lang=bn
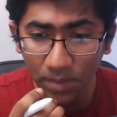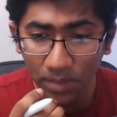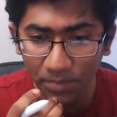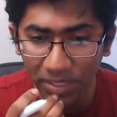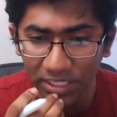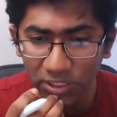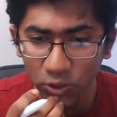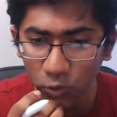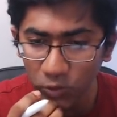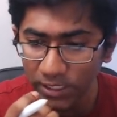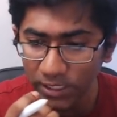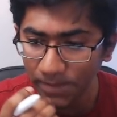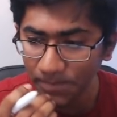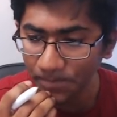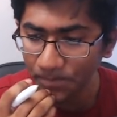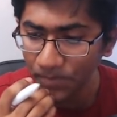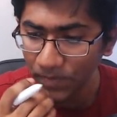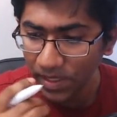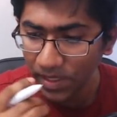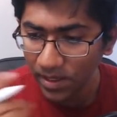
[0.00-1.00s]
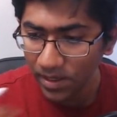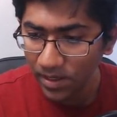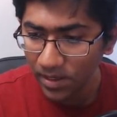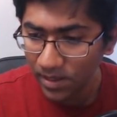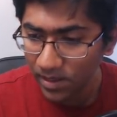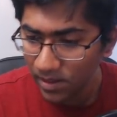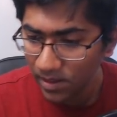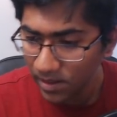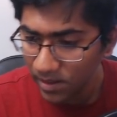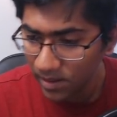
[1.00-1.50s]
বেশ কঠিন
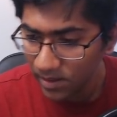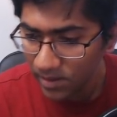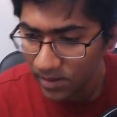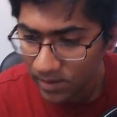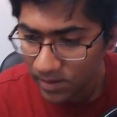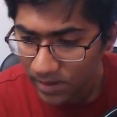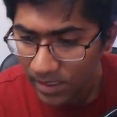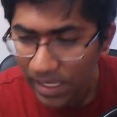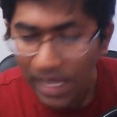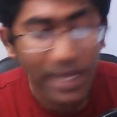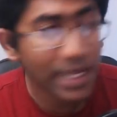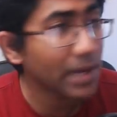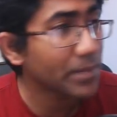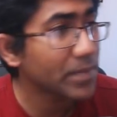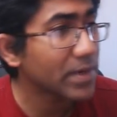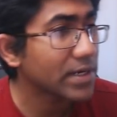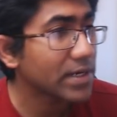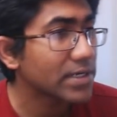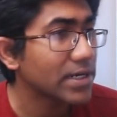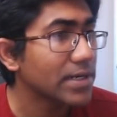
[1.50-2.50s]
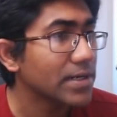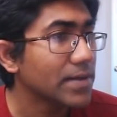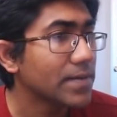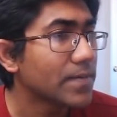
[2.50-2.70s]
আগে আমরা একটা